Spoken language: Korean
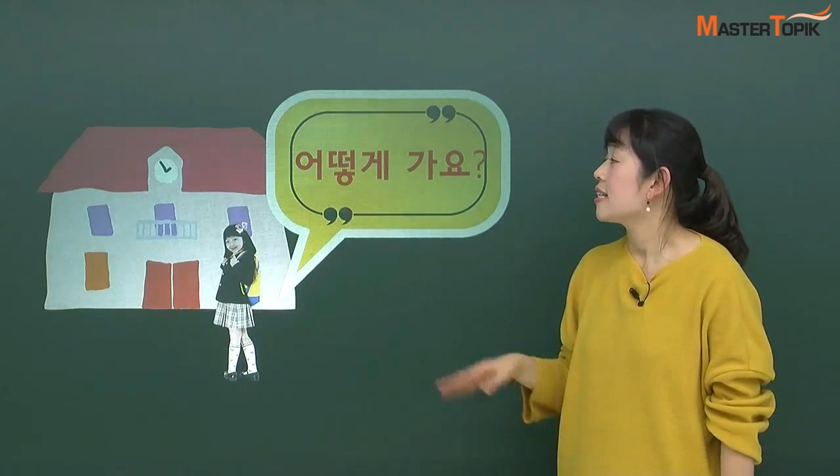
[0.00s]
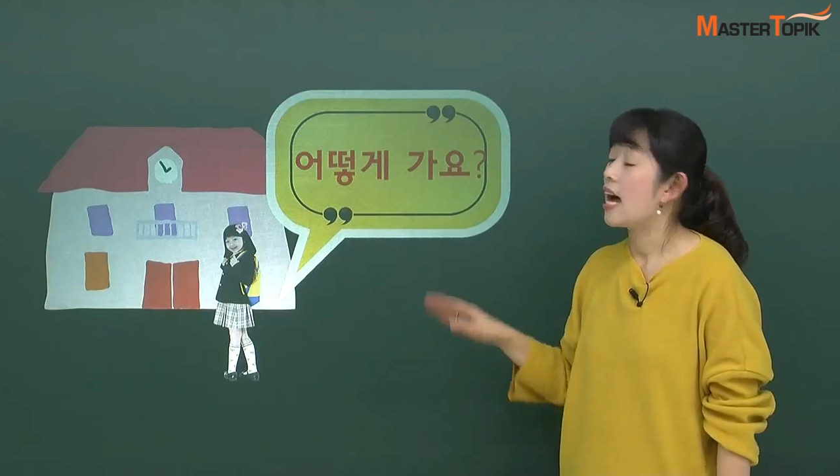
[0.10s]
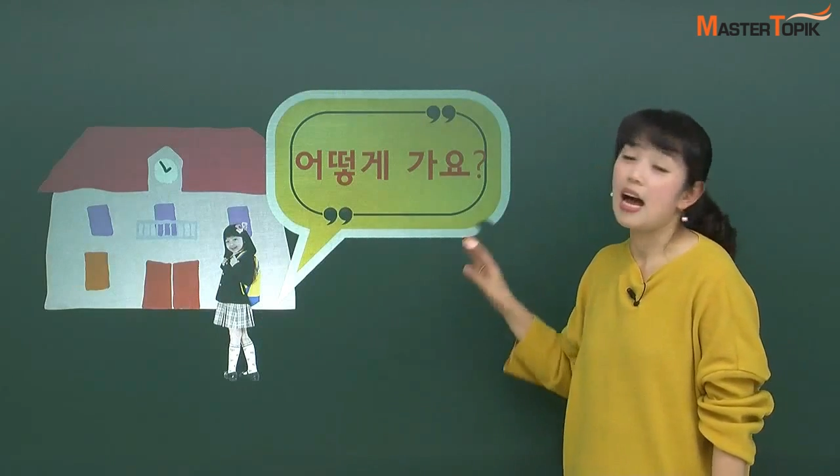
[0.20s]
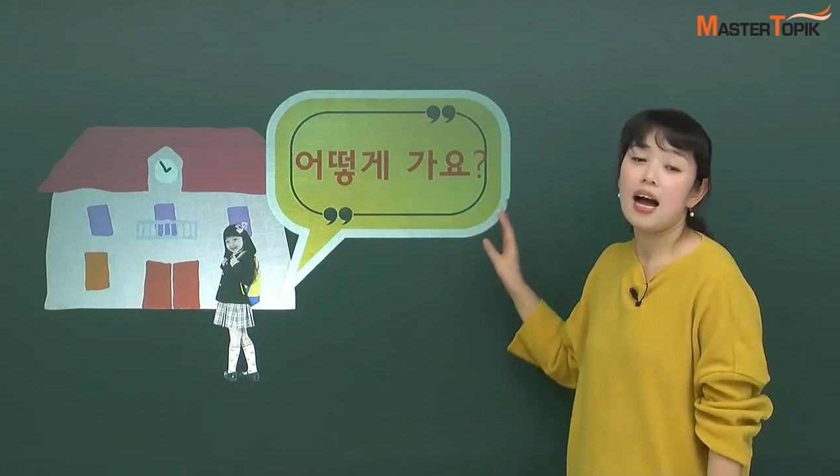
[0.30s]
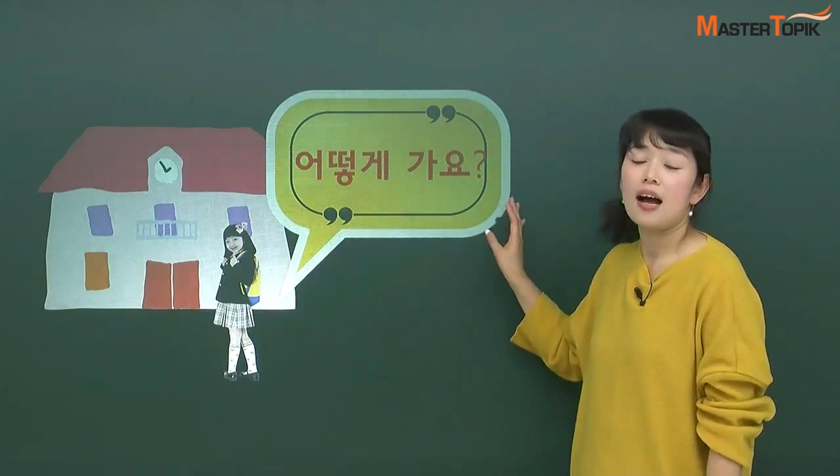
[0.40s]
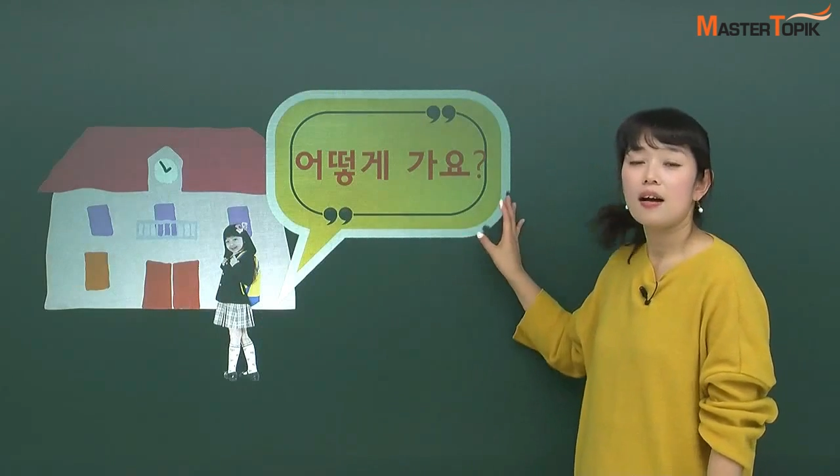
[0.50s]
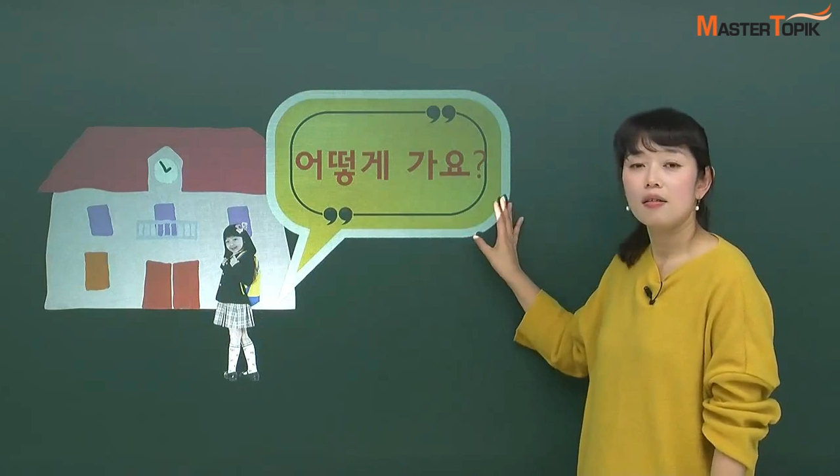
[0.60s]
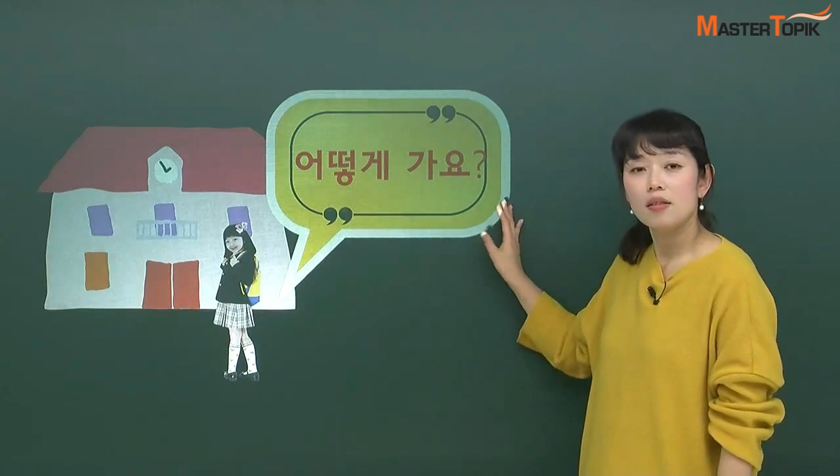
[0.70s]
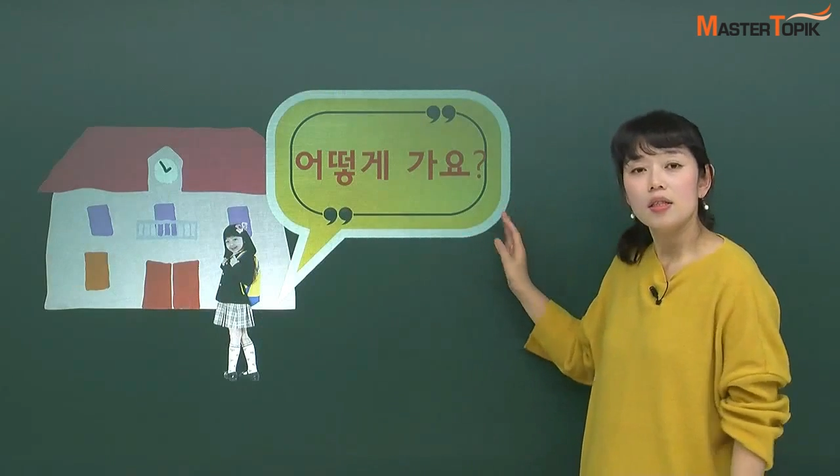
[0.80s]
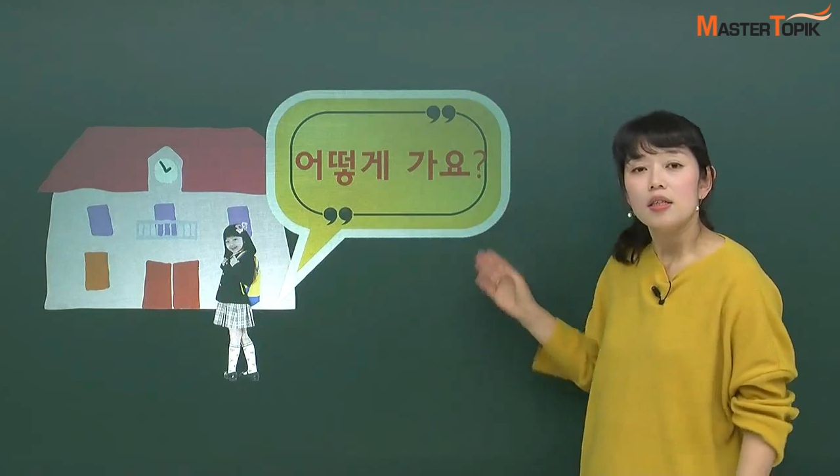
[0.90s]
자,
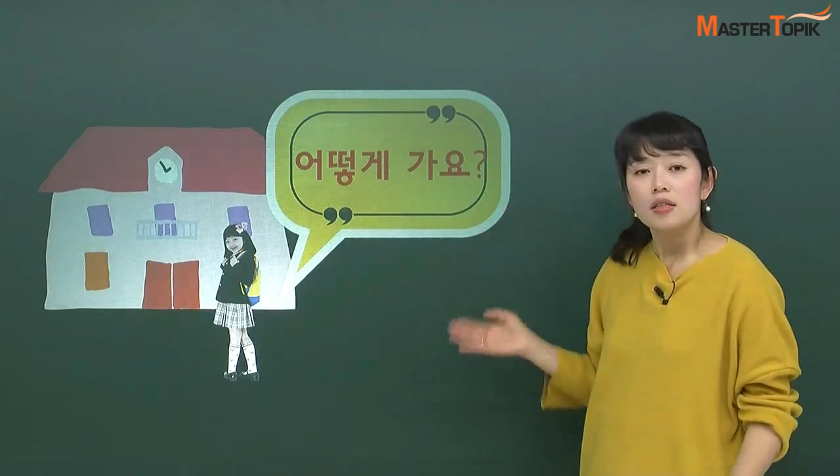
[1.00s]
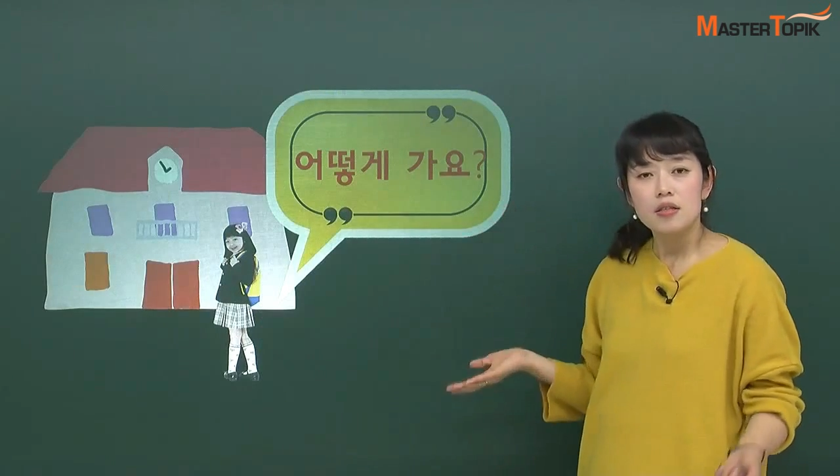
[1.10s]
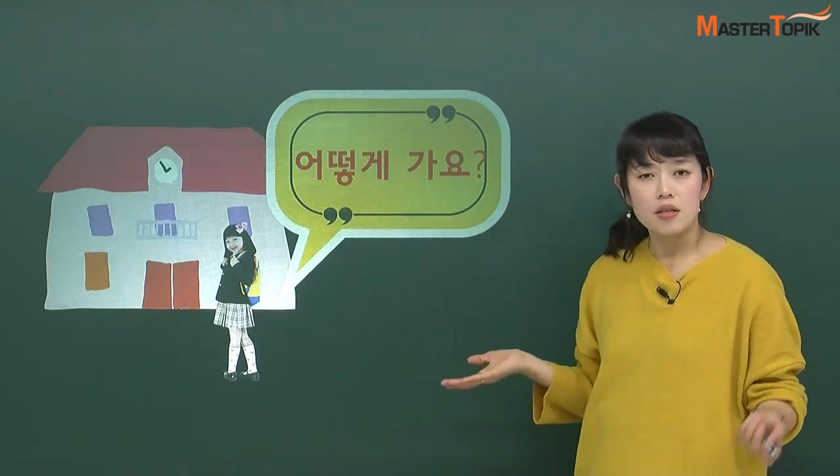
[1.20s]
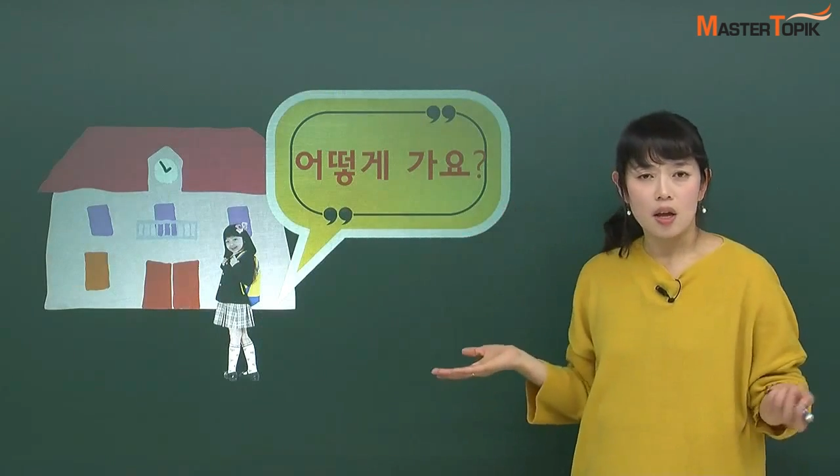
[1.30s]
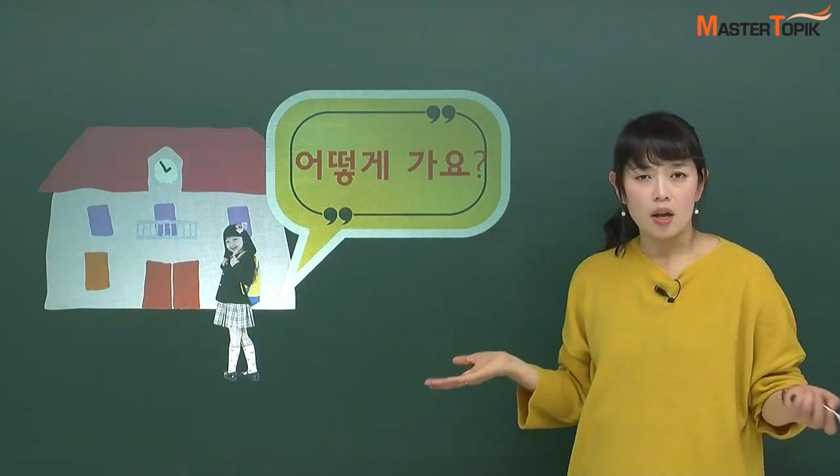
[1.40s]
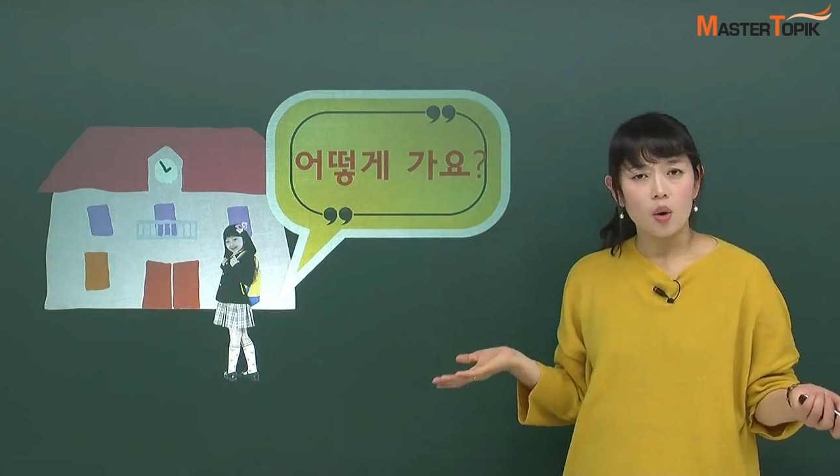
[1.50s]
이제